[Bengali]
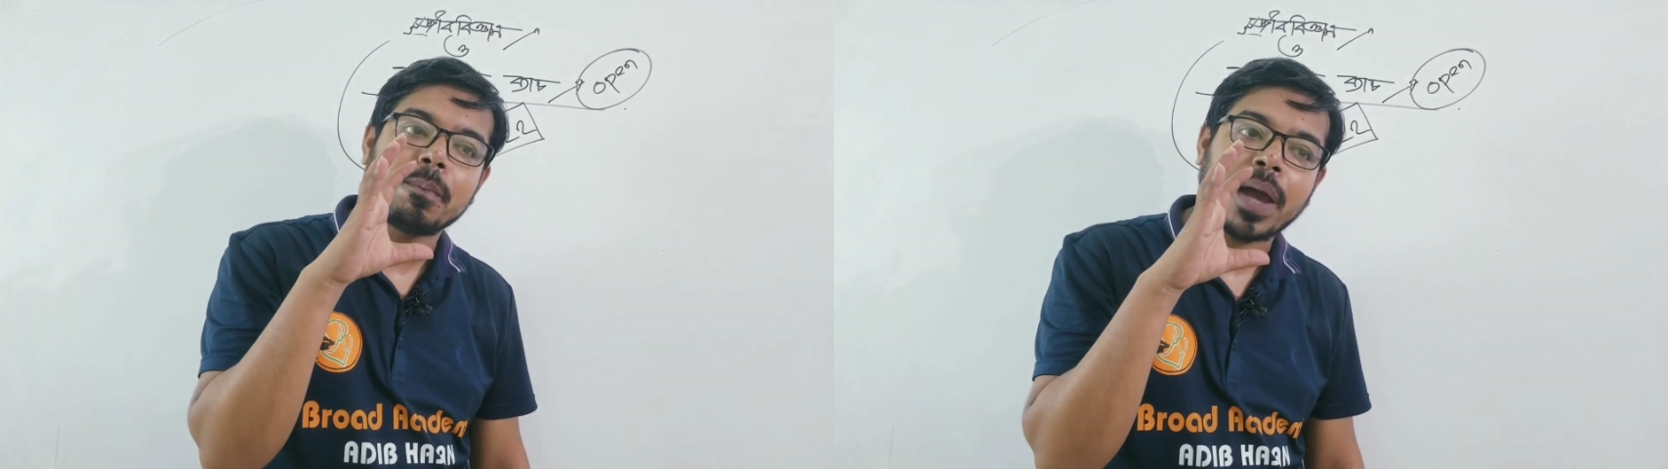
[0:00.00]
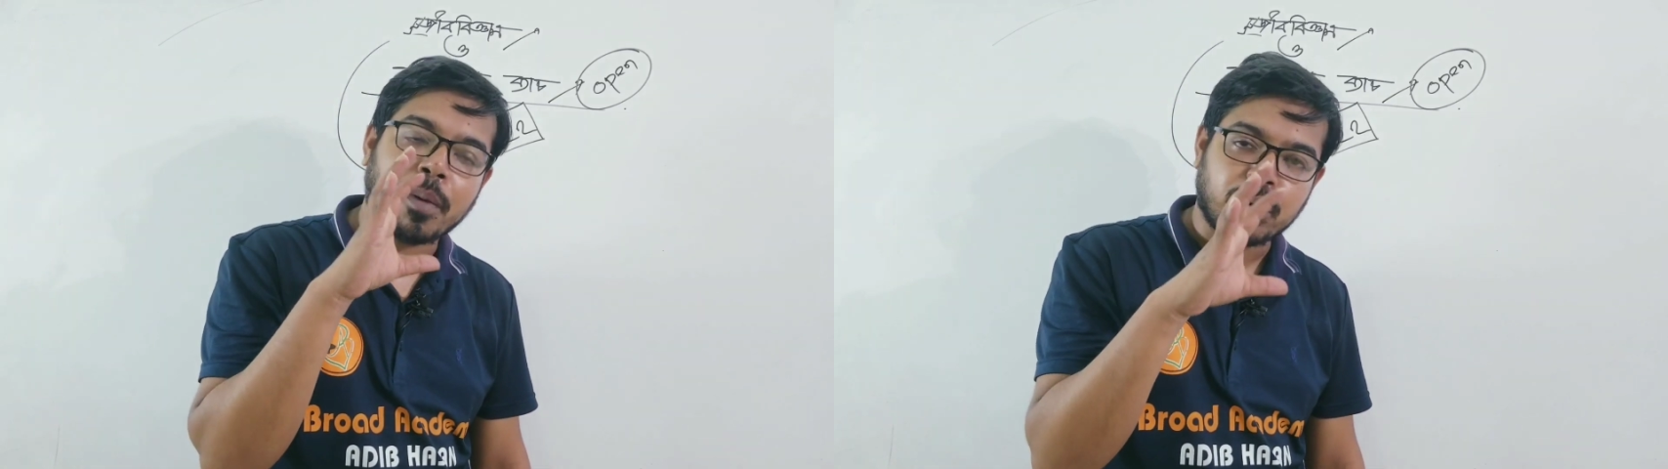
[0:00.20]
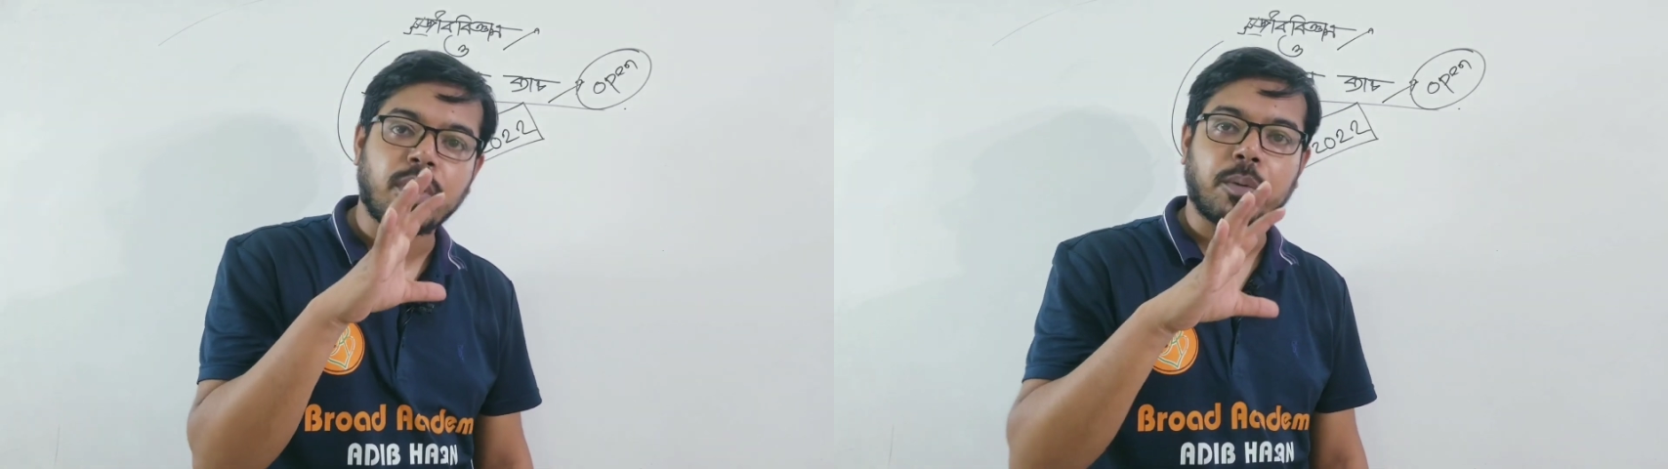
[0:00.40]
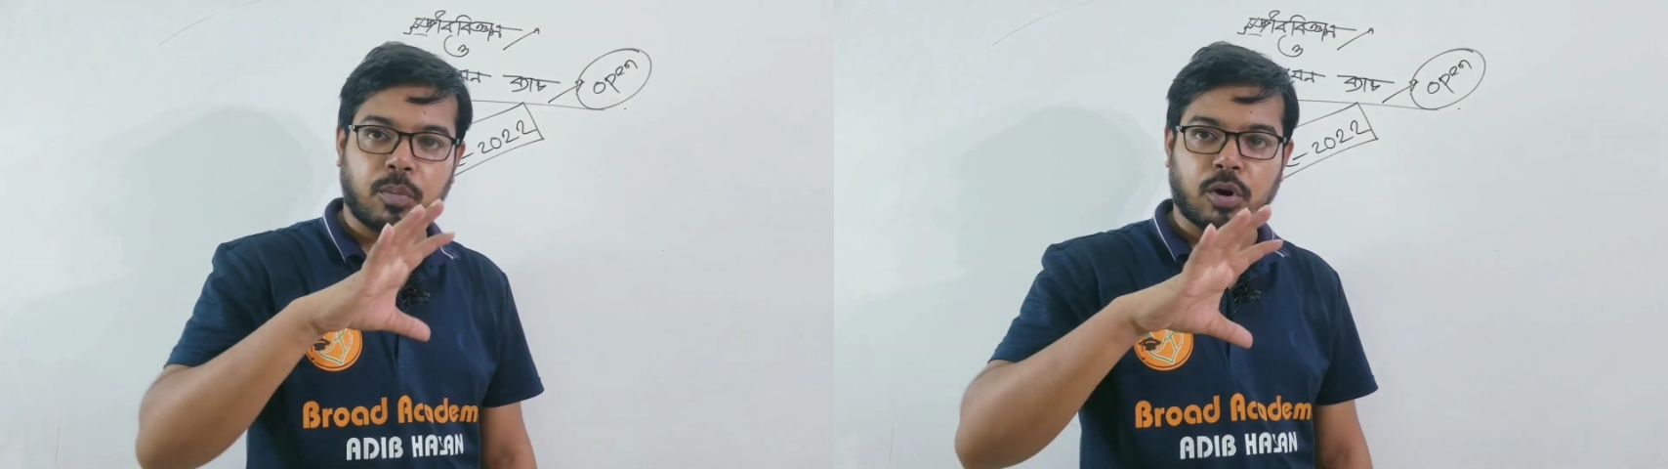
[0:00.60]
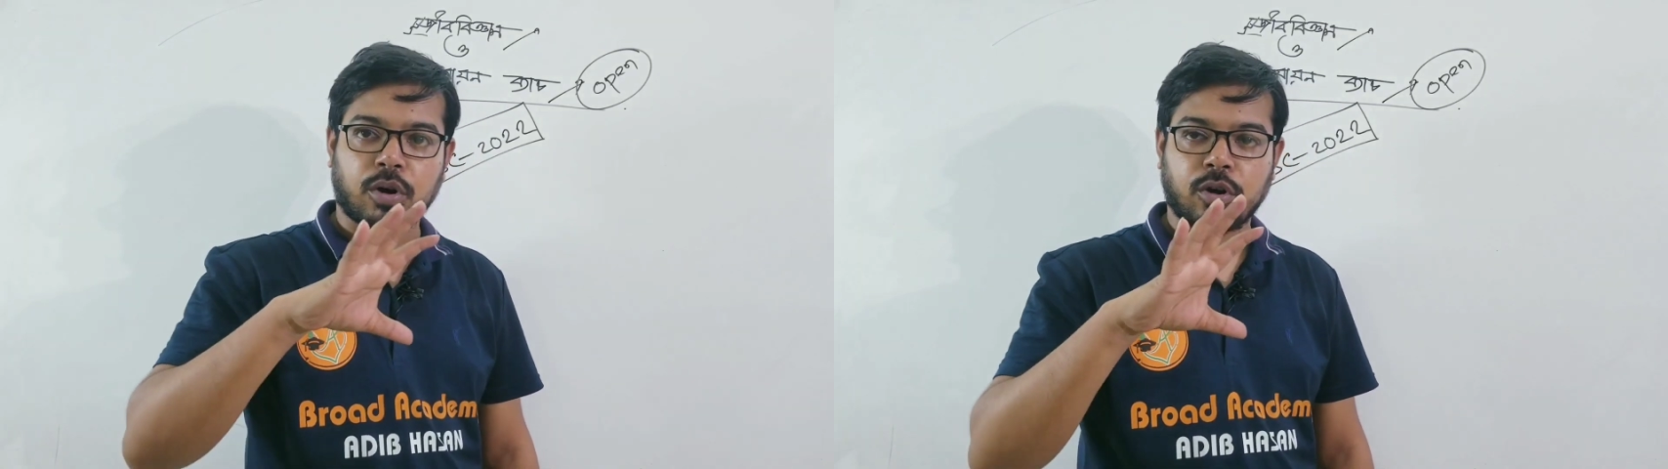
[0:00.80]
এমনভাবে
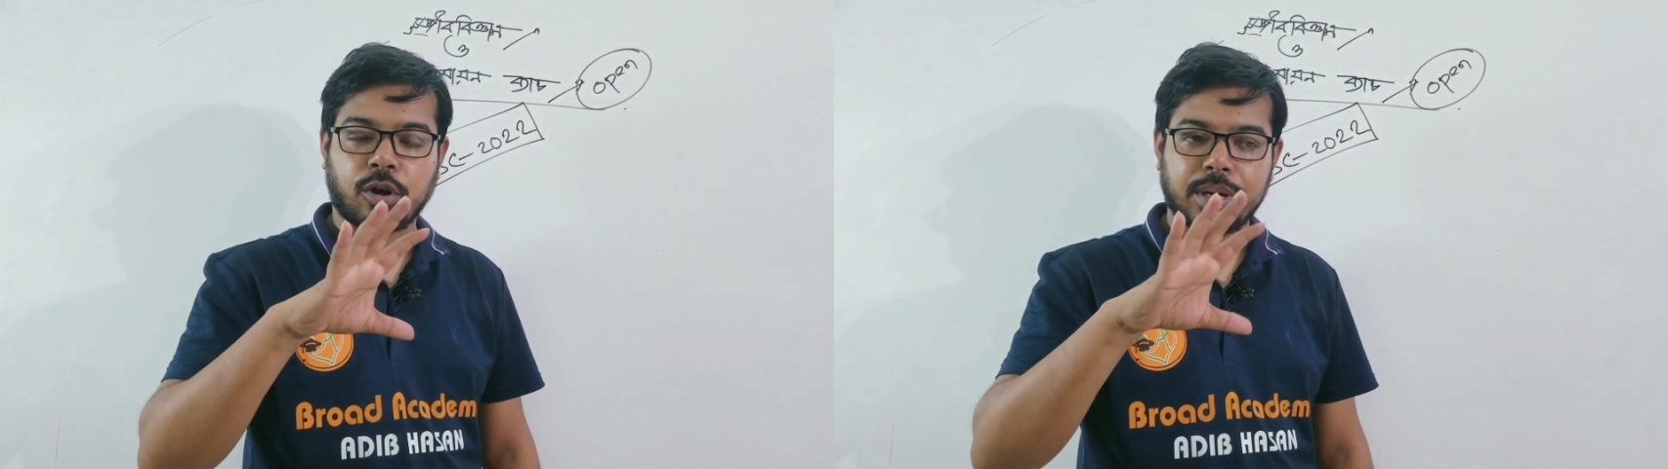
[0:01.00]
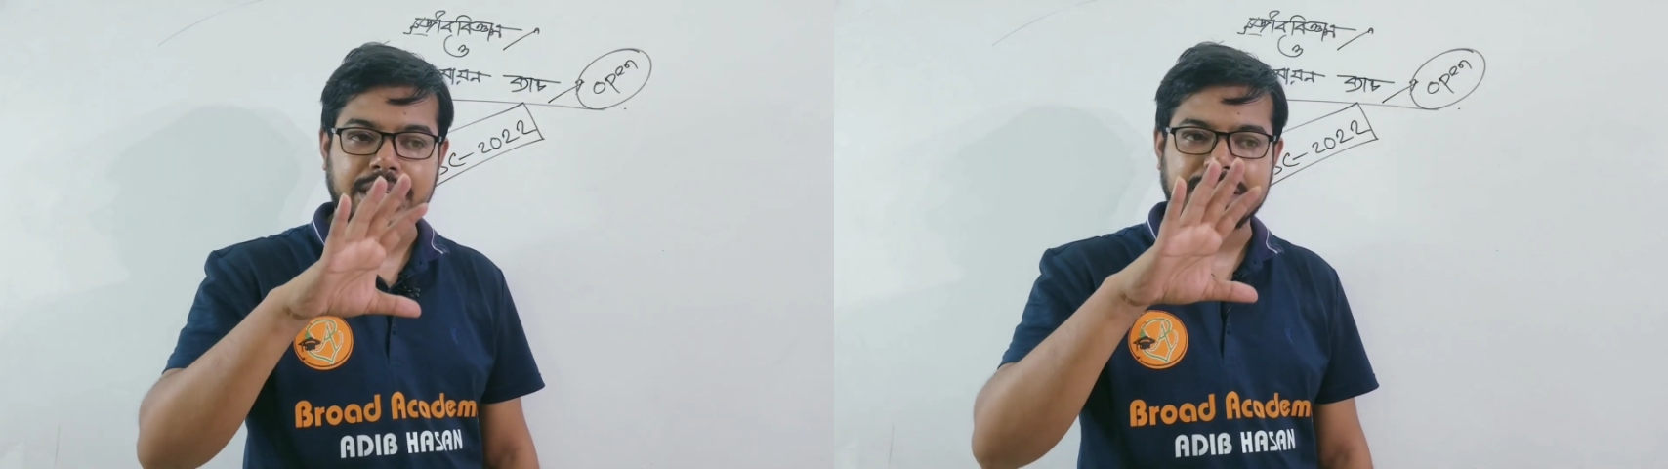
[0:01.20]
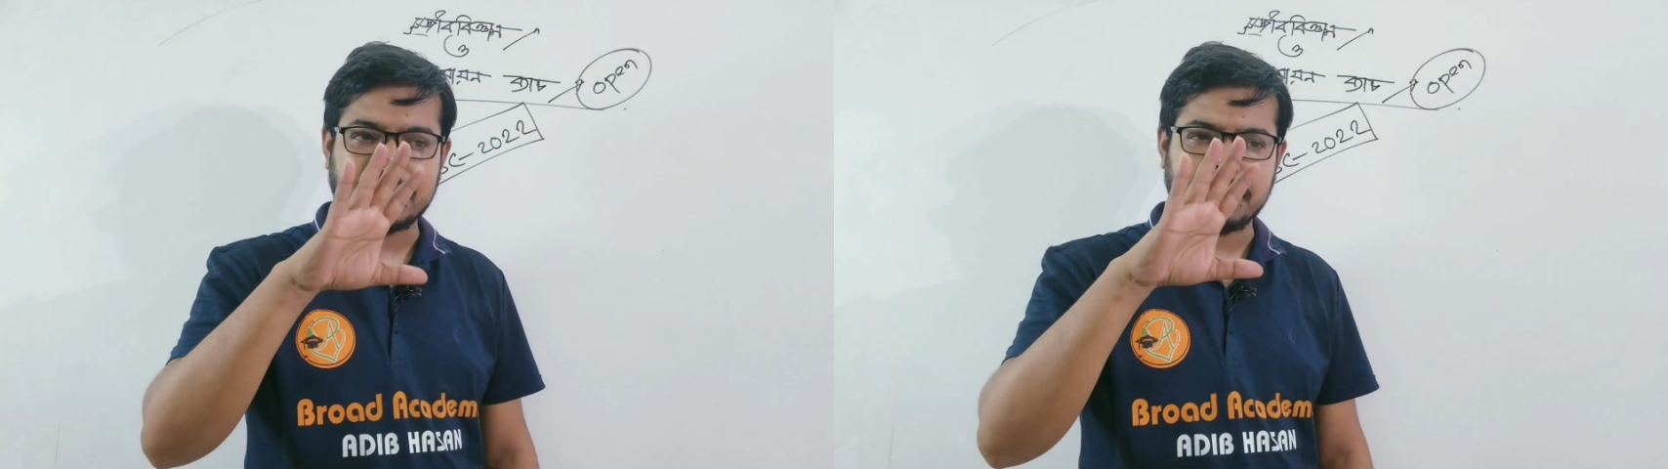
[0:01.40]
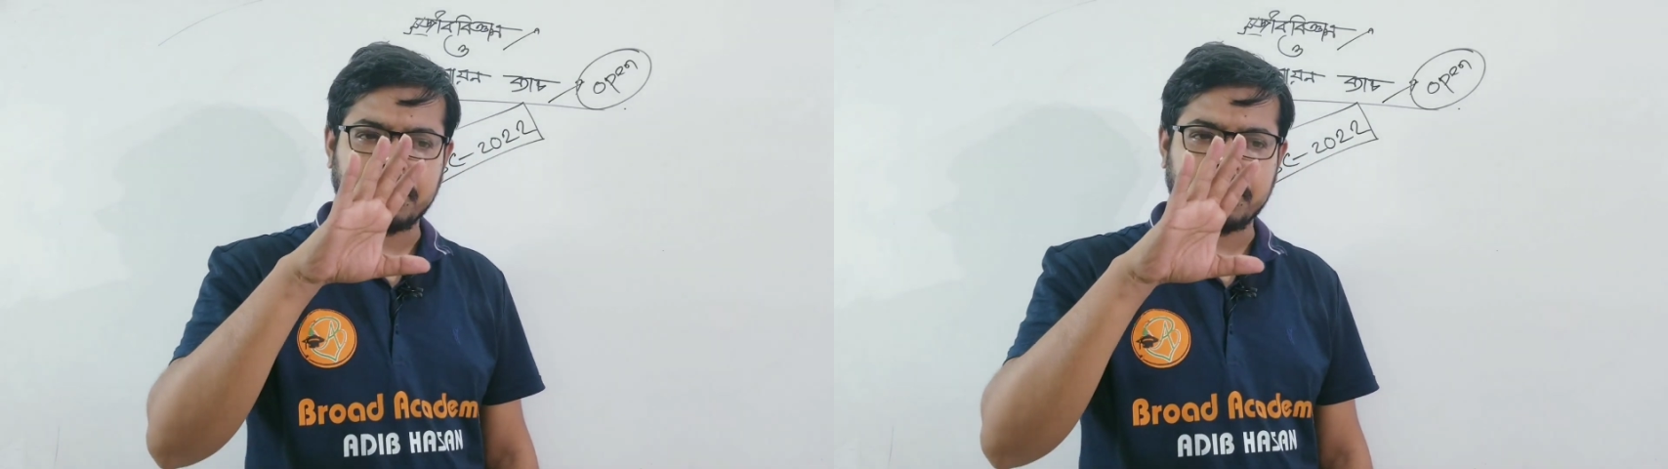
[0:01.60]
পড়ানো হবে যে